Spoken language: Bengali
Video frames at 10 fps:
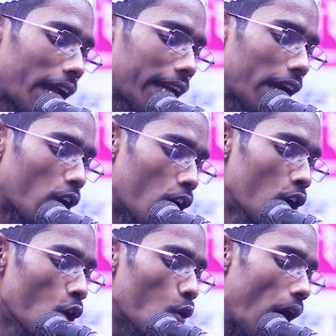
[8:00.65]
না কেন
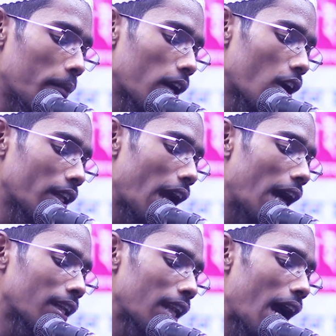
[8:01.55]
ওয়ামারনি
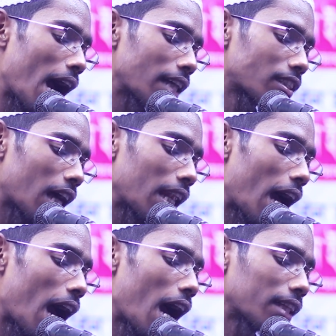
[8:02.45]
আল্লাহ আস আল্লাহ
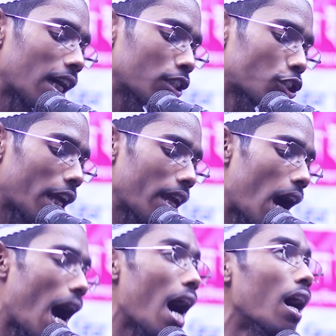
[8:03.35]
আহাদান সাই
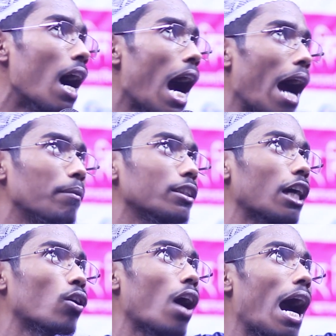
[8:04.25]
আ আমি
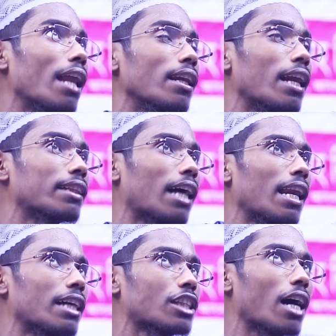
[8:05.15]
যেন আল্লাহ
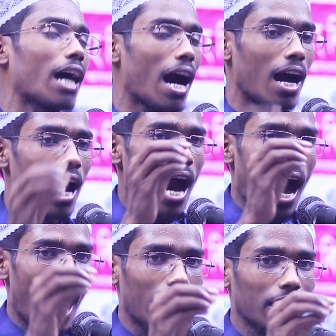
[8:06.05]
তালা ছাড়া
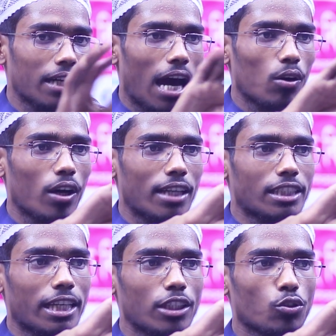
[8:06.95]
আর কারো
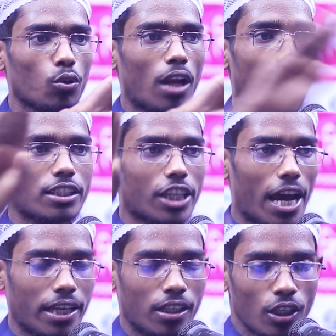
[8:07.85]
কাছে কিছু না
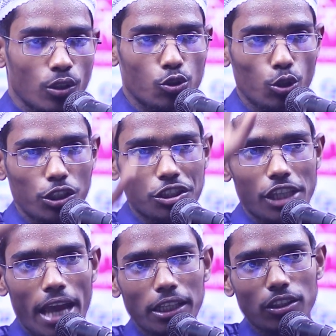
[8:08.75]
চাই যদি
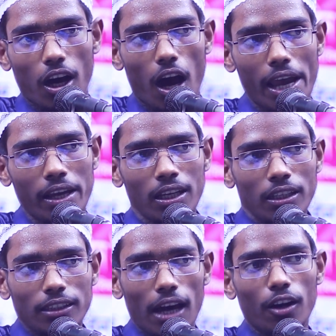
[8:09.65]
চাইতে হয়
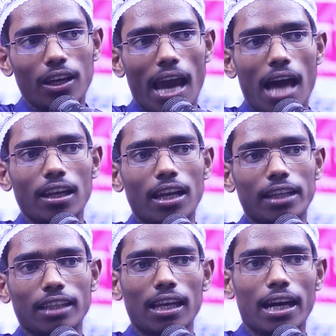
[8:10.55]
তাহলে আল্লাহ
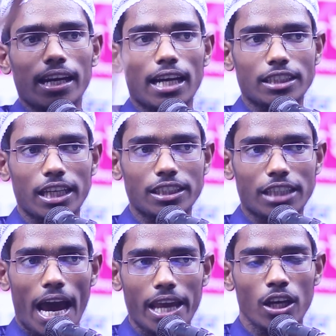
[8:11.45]
তালার কাছেই
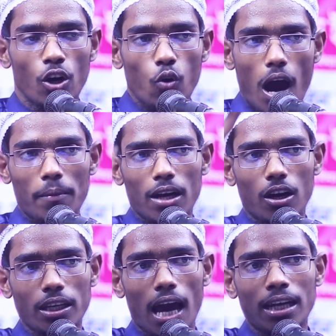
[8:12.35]
চাই
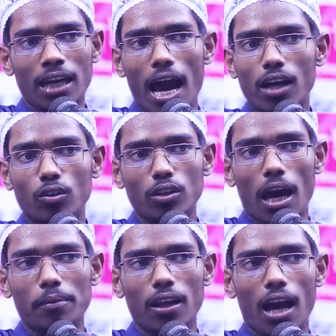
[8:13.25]
ওয়ামারনি আন
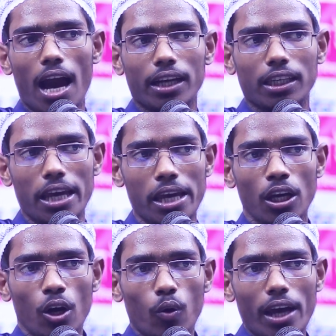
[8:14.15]
আকুলাবিল হাক্কি
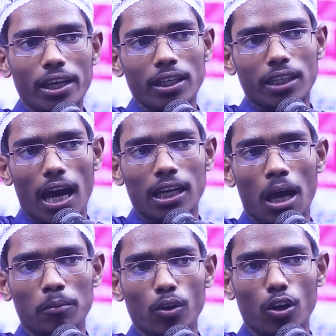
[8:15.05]
ওয়া
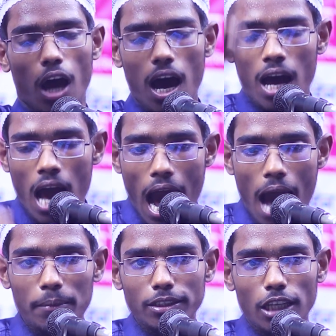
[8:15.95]
ইনকানামুররা
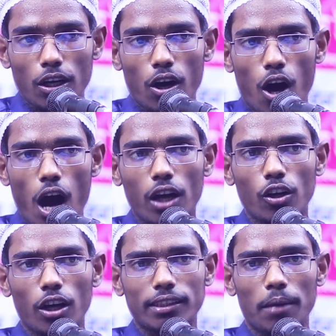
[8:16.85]
আমি যেন হক
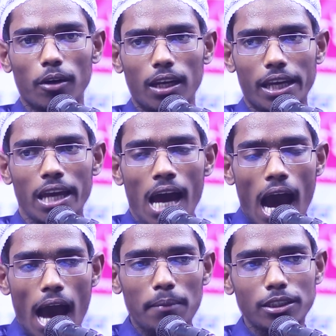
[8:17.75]
কথা বলি
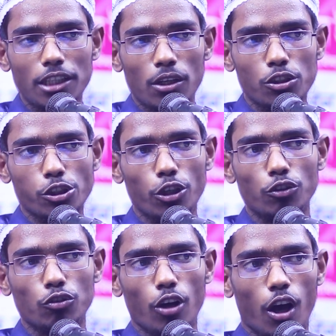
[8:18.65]
আমি যেন
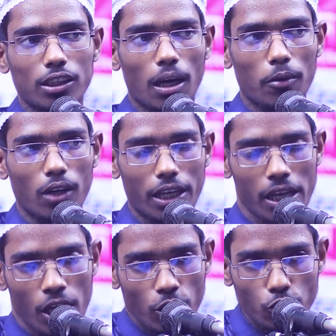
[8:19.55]
সত্য কথা বলি
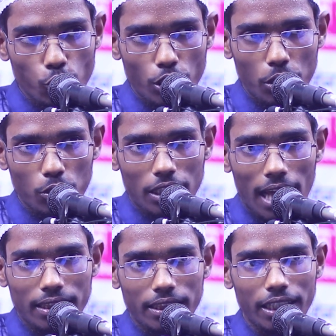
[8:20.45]
যদিও
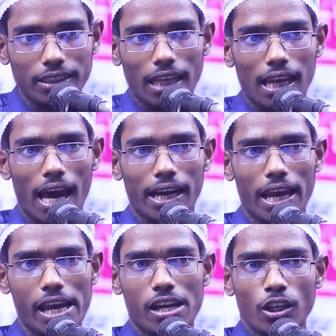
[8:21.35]
তা তিতা
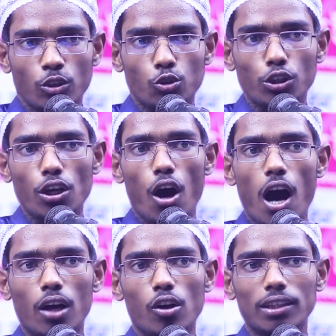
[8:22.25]
লাগে যদি
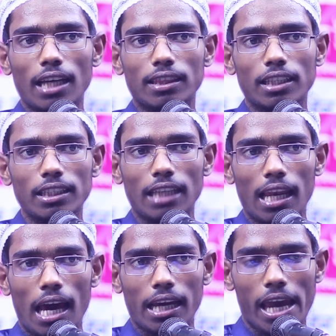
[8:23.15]
হক কথা তিতা
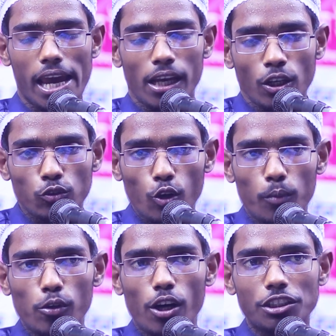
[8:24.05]
লাগে
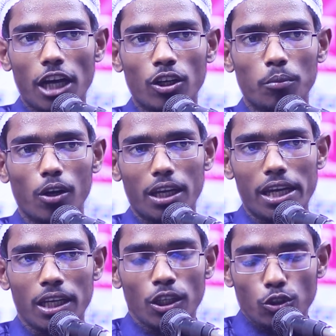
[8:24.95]
তবুও যেন বলি
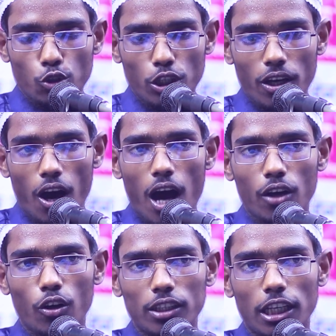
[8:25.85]
যদি হক
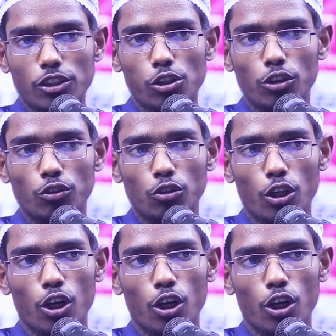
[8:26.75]
কথা সত্য